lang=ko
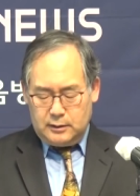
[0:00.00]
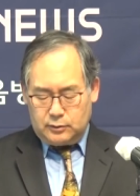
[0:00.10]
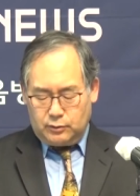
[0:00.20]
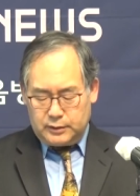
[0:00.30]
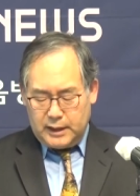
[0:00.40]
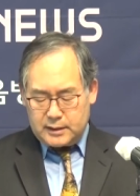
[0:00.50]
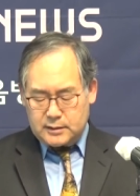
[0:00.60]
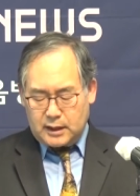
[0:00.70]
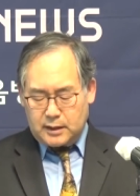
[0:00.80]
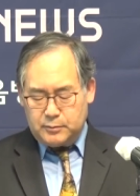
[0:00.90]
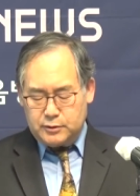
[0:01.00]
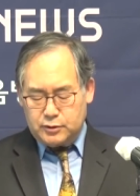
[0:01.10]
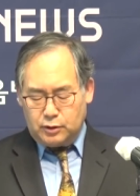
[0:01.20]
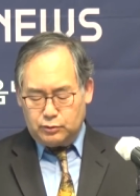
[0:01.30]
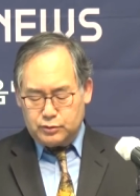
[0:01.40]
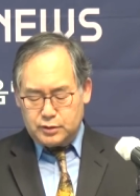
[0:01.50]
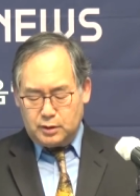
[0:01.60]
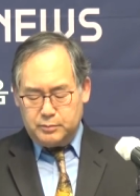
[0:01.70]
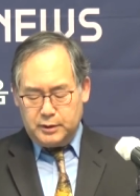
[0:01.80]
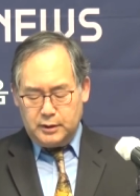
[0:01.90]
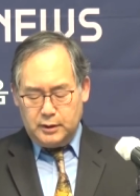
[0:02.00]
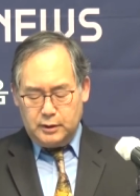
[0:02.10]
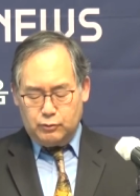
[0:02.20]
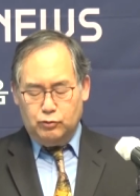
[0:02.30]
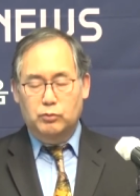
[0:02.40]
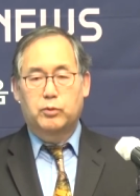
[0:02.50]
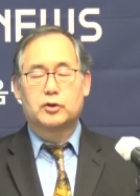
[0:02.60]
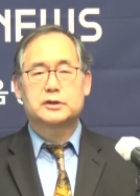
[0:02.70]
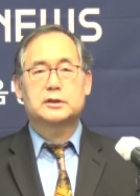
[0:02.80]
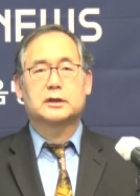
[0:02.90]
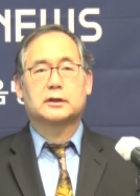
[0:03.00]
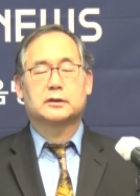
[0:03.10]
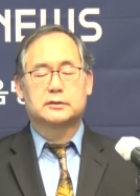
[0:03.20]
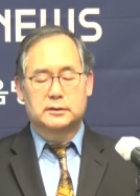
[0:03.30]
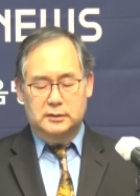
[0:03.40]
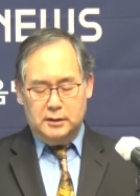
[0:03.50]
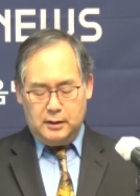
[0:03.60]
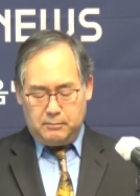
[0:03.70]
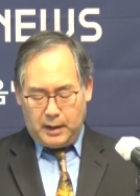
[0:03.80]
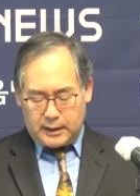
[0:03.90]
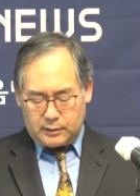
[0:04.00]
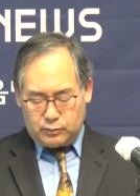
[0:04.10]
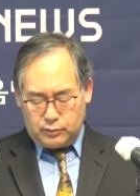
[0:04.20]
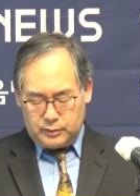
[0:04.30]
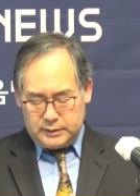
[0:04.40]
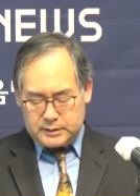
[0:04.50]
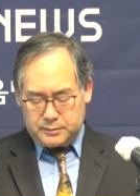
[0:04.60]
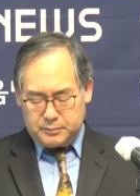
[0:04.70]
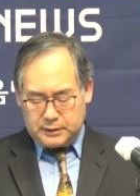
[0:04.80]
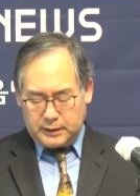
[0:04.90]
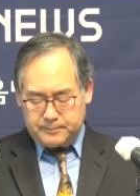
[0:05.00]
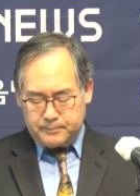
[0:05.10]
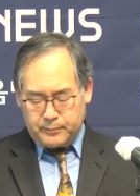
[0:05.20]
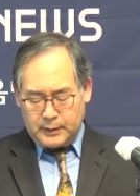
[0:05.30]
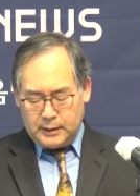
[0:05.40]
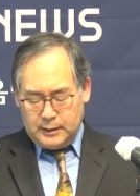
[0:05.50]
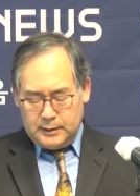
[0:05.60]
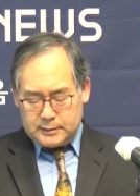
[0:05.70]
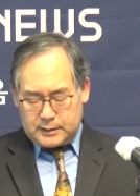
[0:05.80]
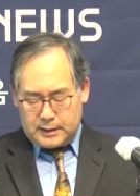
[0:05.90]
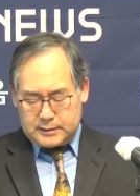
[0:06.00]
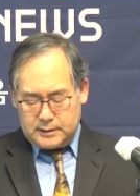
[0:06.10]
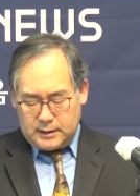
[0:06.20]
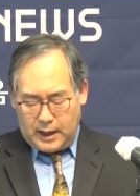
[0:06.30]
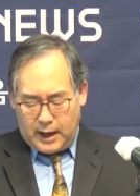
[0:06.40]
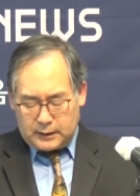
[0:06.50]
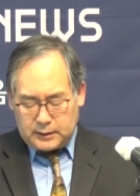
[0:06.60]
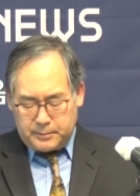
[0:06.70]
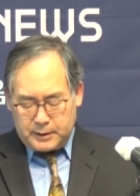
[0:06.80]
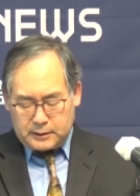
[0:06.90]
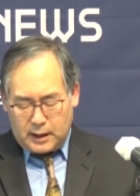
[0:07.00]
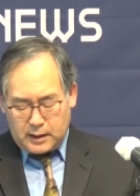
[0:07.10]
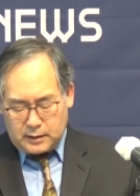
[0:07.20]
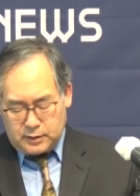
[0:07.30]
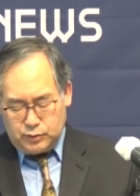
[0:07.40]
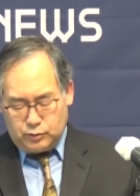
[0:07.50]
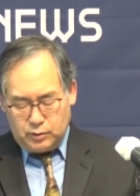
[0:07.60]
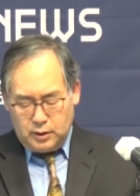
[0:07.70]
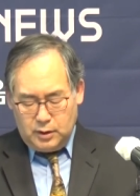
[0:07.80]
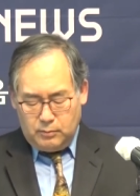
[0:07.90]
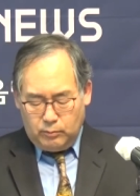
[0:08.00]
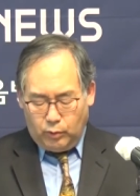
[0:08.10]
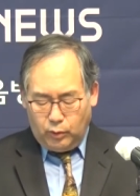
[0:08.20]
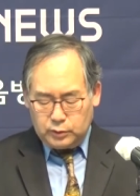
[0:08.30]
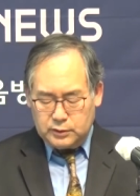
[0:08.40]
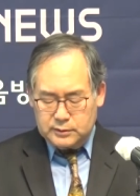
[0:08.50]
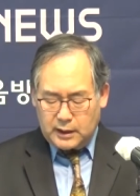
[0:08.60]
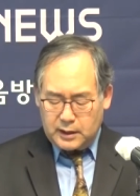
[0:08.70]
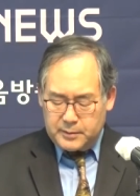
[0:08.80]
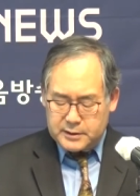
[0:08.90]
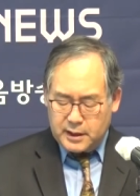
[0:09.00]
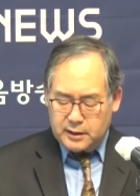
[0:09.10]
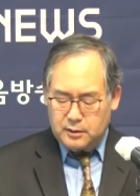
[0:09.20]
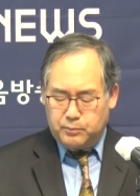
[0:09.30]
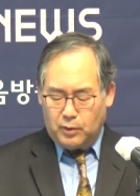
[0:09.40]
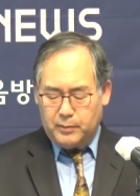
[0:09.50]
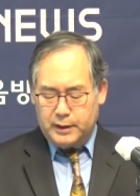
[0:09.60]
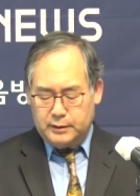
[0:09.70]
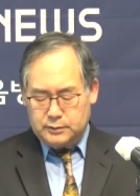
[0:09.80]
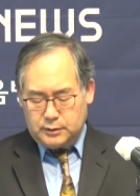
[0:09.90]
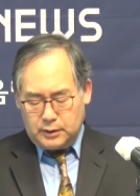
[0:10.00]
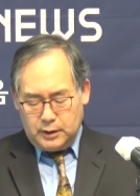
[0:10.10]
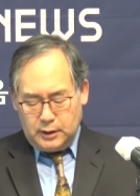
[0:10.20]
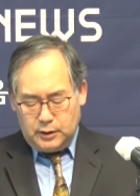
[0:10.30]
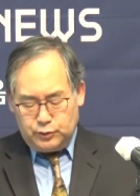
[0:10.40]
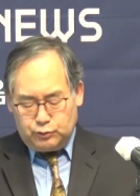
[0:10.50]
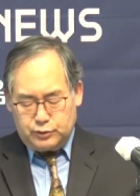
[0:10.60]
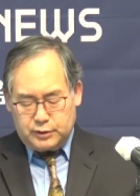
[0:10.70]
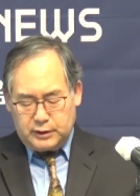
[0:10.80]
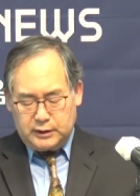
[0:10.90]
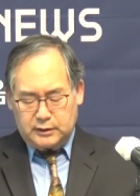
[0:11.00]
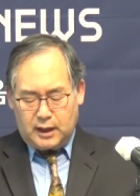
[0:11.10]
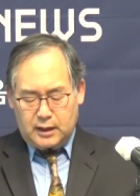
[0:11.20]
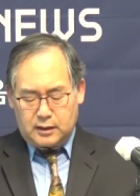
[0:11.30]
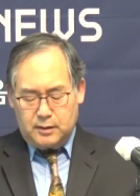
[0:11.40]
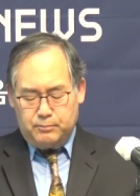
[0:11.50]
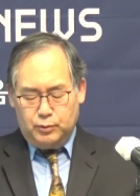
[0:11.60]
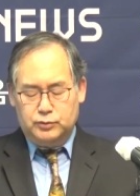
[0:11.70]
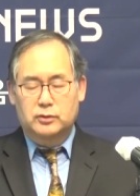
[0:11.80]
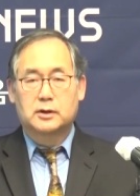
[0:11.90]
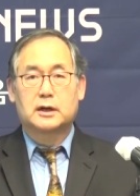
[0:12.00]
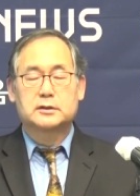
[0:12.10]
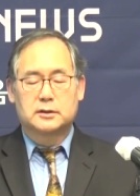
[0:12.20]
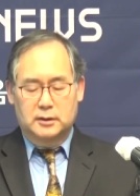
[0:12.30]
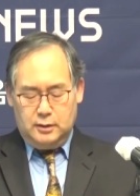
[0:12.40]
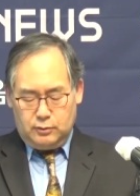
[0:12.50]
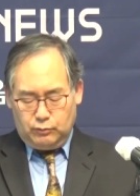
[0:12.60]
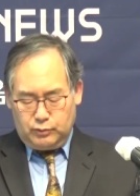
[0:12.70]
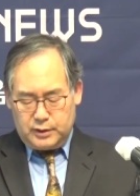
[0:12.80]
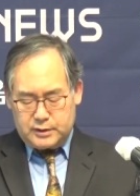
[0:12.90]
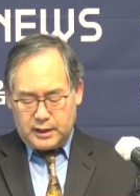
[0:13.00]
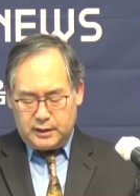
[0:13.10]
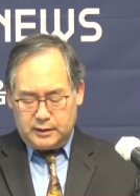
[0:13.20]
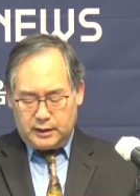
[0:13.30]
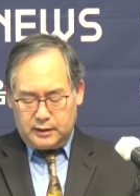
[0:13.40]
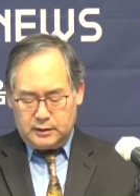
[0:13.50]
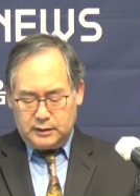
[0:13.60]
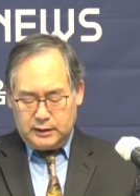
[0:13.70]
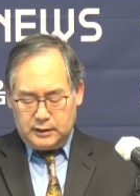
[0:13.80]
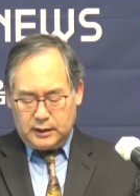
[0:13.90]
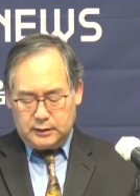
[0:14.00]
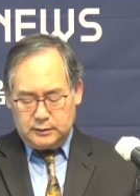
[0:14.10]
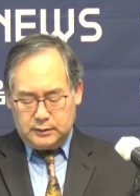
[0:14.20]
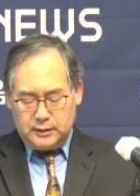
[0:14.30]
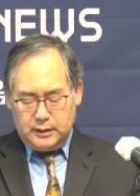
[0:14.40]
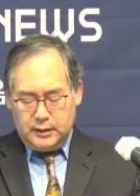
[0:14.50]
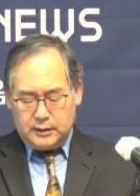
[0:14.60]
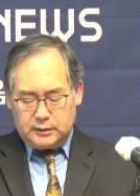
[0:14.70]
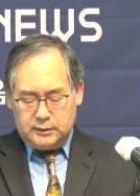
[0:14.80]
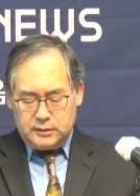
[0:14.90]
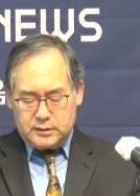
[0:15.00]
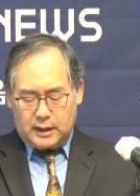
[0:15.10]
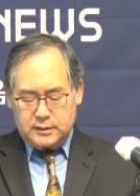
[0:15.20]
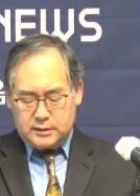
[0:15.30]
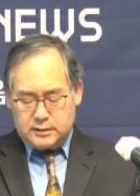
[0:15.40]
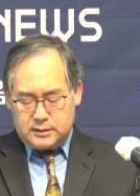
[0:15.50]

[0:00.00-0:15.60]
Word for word: 또 옛사람을 철두철미 굴복시키는 것을 말하고 있습니다. 사실 아담의 타락 이후 모든 사람이 죄를 범하여서 육신이 타락한 본성을 가진 우리 죄인된 인간은 그, 자,